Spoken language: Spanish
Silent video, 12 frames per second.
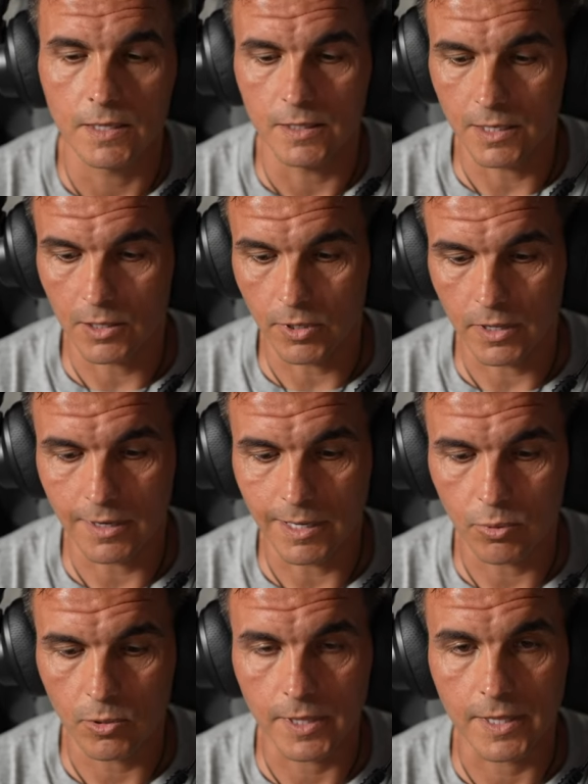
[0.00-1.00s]
Y ahora voy a hacer la
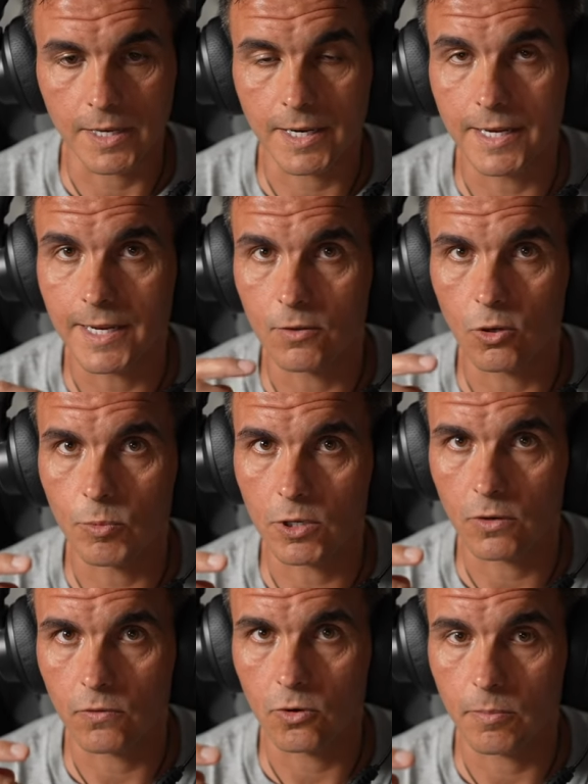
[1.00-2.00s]
prueba de ir girando el
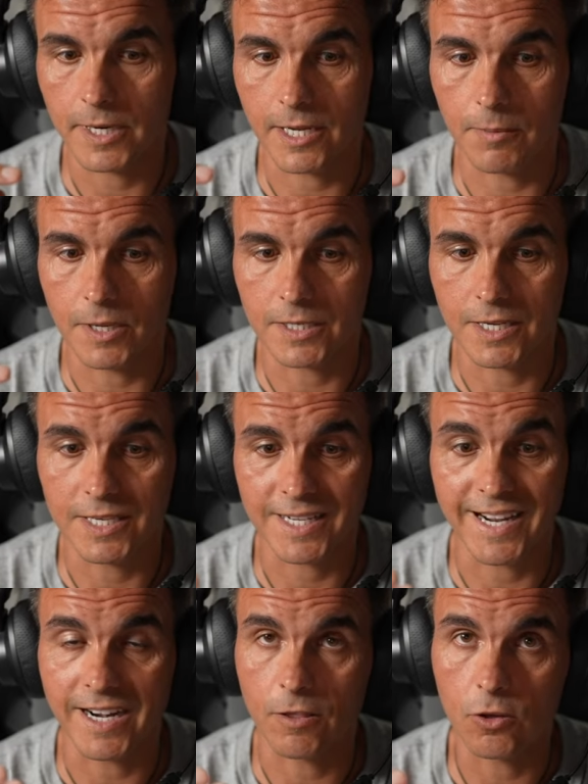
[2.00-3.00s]
micrófono para que veáis que es
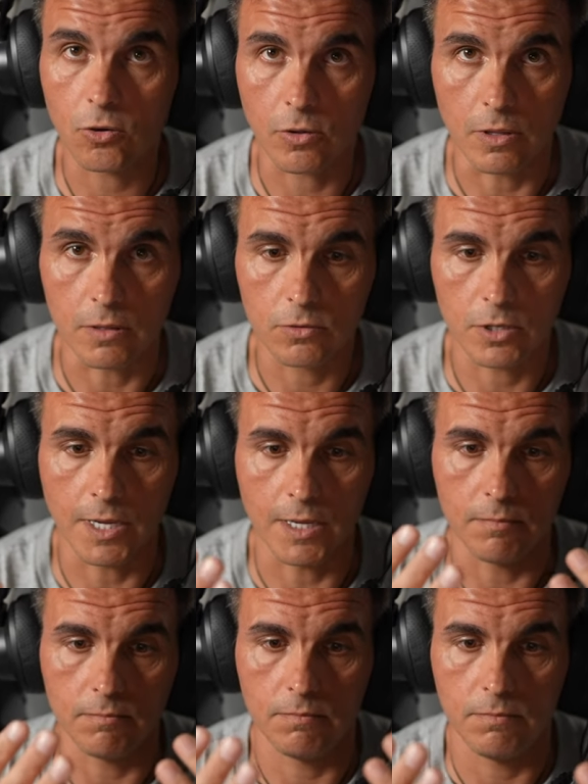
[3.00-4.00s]
cardioide, o sea,